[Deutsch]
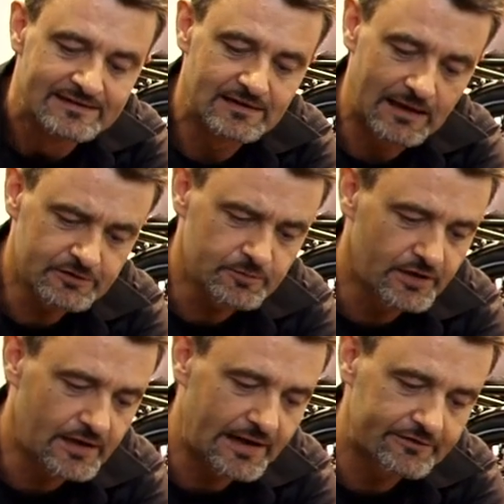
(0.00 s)
Die habe ich
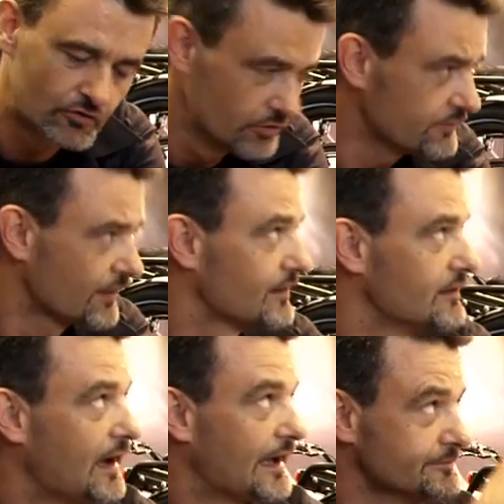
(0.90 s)
mir gerade
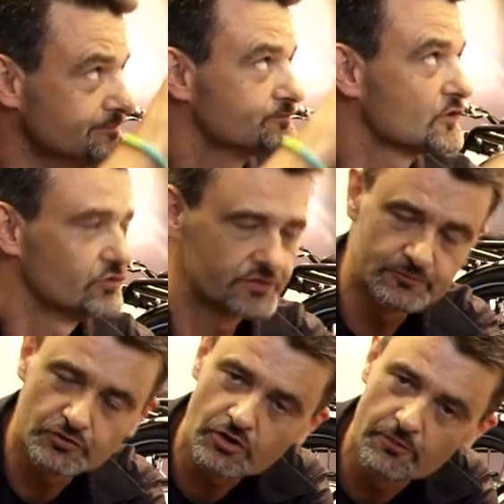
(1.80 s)
runtergeladen und
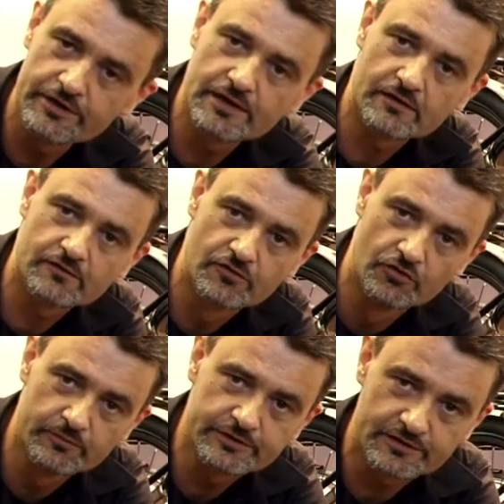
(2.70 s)
in
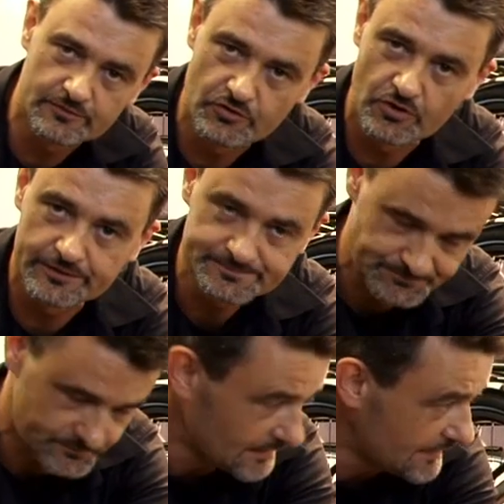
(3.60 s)
Kombination mit dem neuen
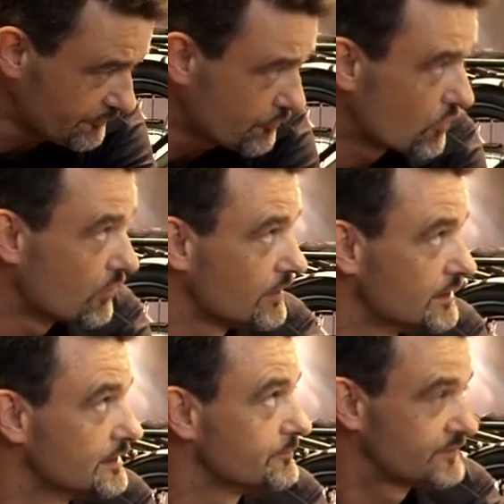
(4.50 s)

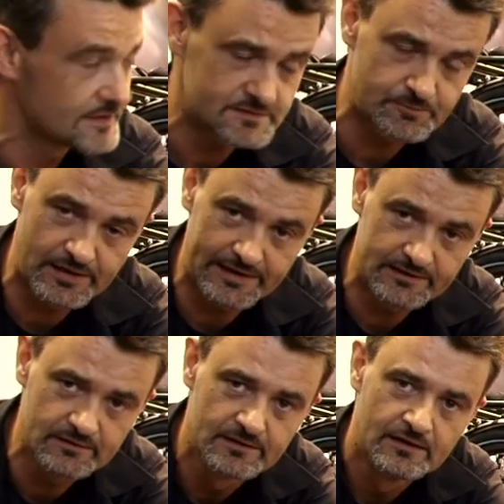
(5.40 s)
EFO-Display
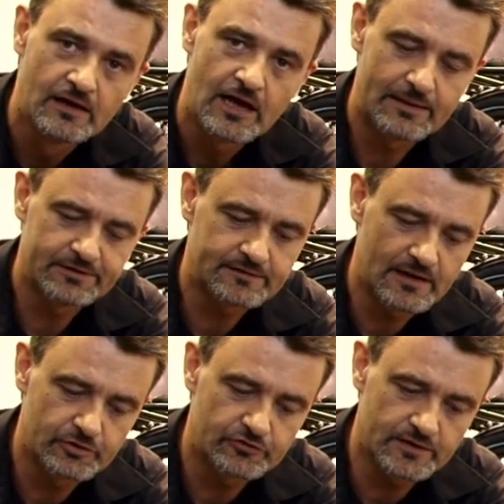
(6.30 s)
ähm, habe ich
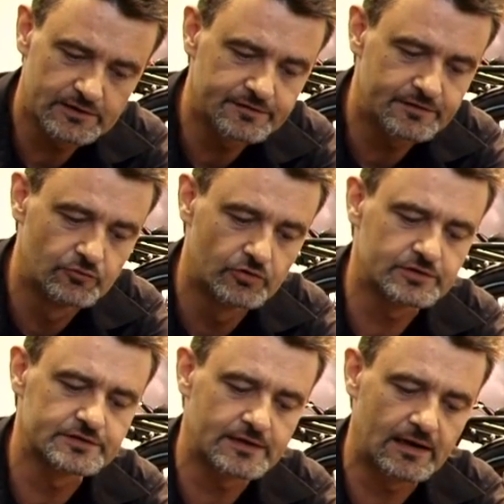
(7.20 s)
damit wirklich die
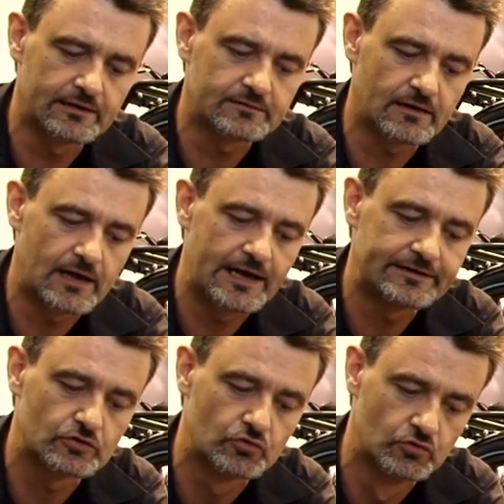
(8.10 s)
Möglichkeit,
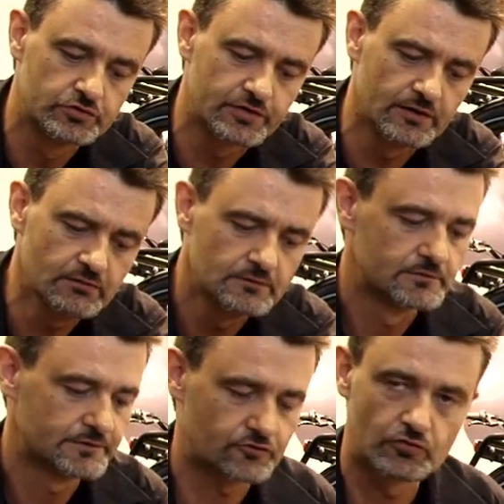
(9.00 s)
eine Route,
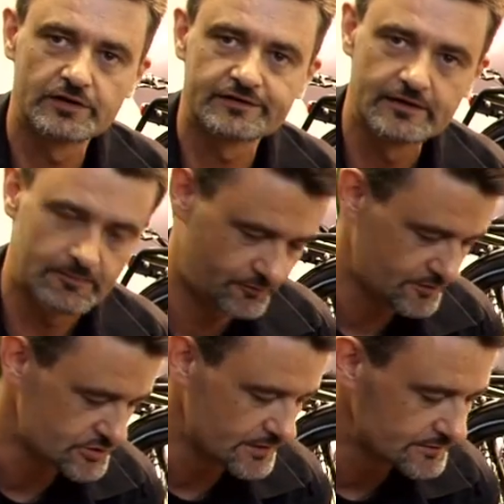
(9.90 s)
natürlich
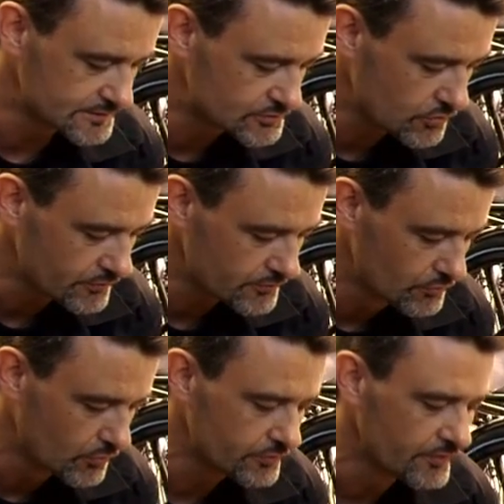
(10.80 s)
selbstverständlich
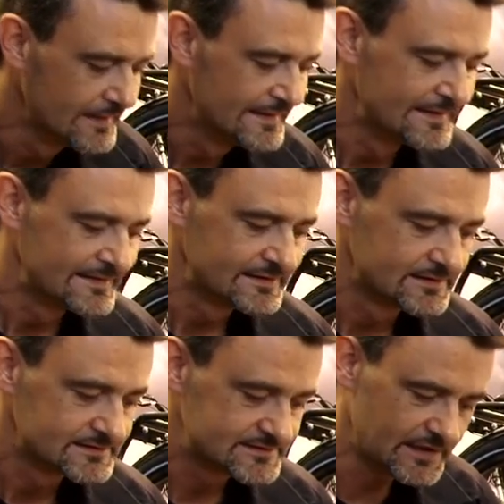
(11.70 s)
kostenlos,
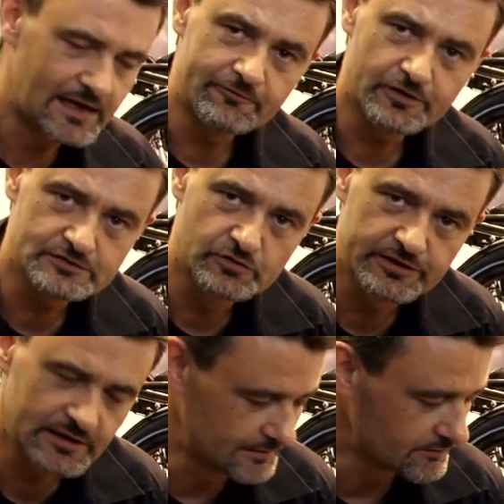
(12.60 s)
sehr einfach zu
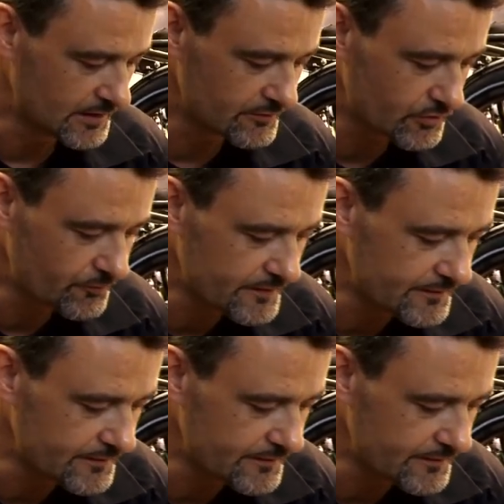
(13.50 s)
bedienen. Also ich war